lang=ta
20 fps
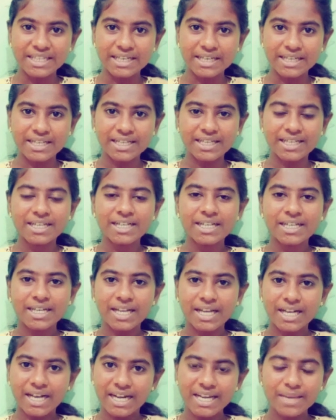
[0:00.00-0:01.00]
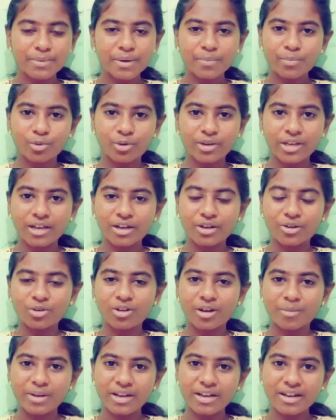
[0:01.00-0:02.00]
இருக்குது நான் கண்டிப்பாக போயே
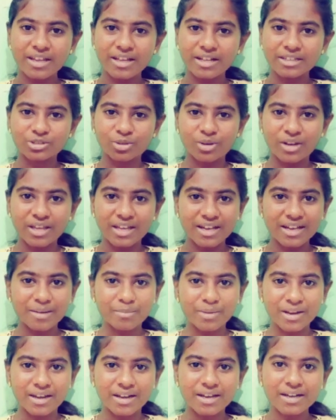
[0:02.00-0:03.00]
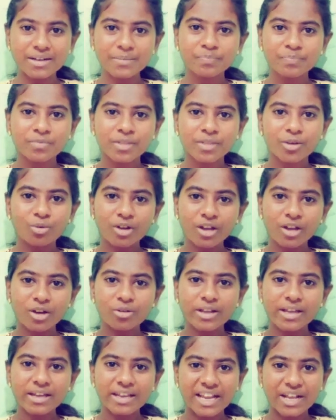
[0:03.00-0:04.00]
ஆகணும் அப்படின்னு நீங்கள் சொன்னீங்க அப்படின்னா
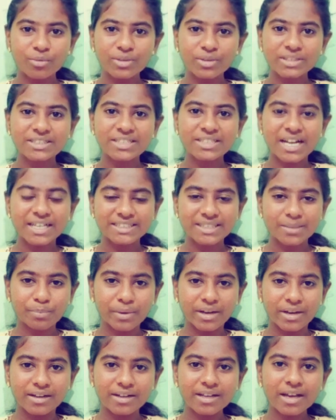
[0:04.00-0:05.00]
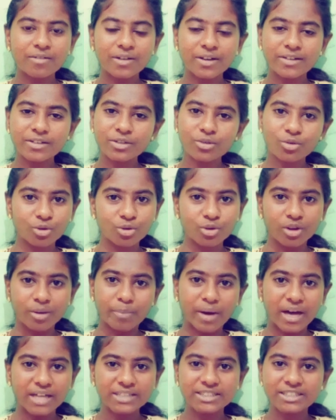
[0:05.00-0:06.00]
உங்களுடைய ரிக்வஸ்ட்டை அக்செப்ட் பண்ணிட்டு அவங்க வந்து உங்களுக்கு ஒரு
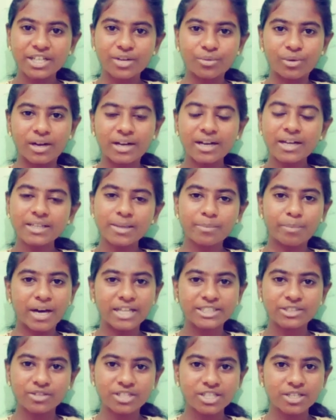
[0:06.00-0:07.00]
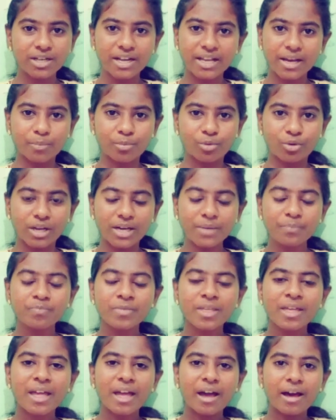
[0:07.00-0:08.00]
பாஸ் தருவாங்க அந்த பாஸ் வச்சுட்டு நீங்கள் போகலாம்
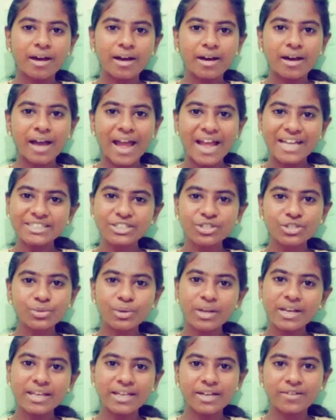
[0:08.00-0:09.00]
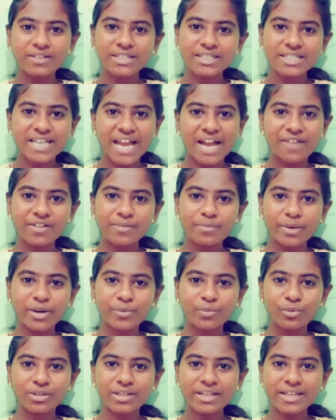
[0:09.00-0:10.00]
ஆஸ் யூஸ்வல் நீங்கள் வந்து ட்ராவல்
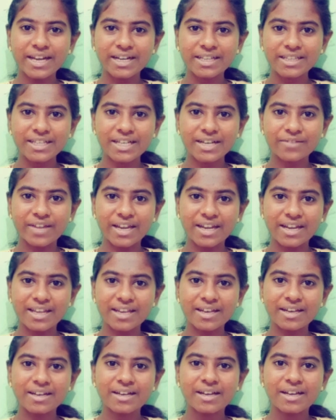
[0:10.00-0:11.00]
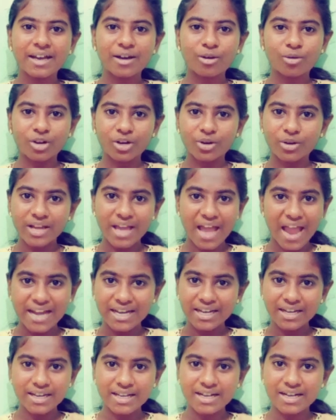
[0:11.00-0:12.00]
பண்ணும்போது எடுத்துக்க வேண்டிய உங்களுடைய
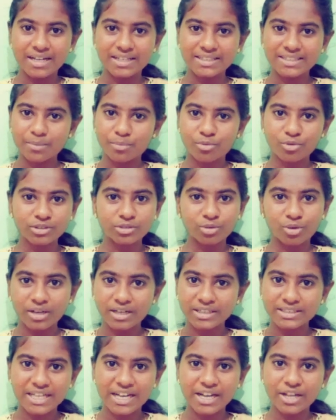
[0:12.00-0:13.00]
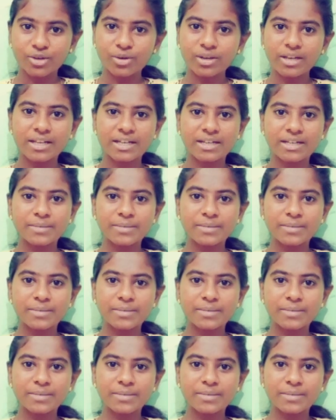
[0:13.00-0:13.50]
ஐடென்டி கார்டு சப்போஸ் ஓட்டர்ஸ் ஐடியோ இல்லை